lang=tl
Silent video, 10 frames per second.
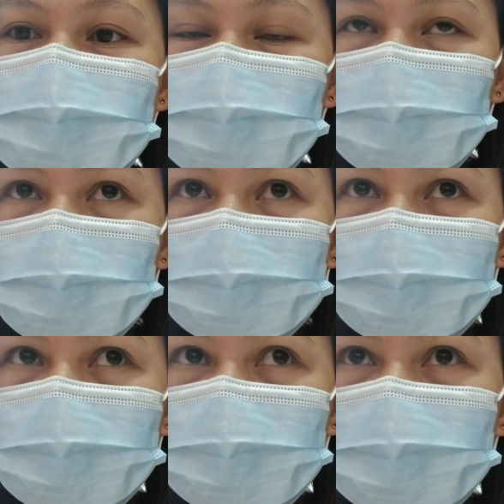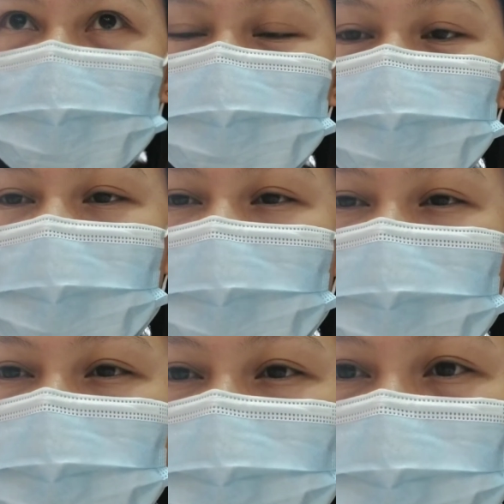So, mahina
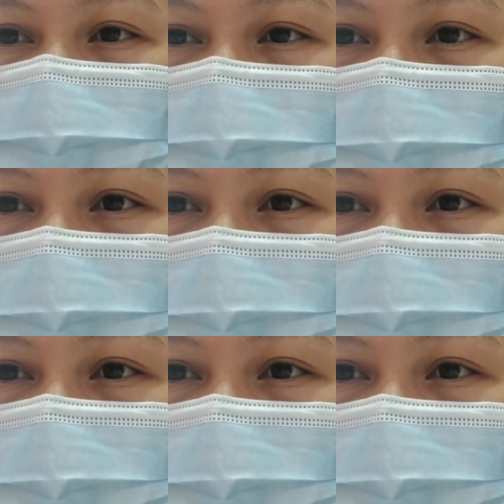yung boses ko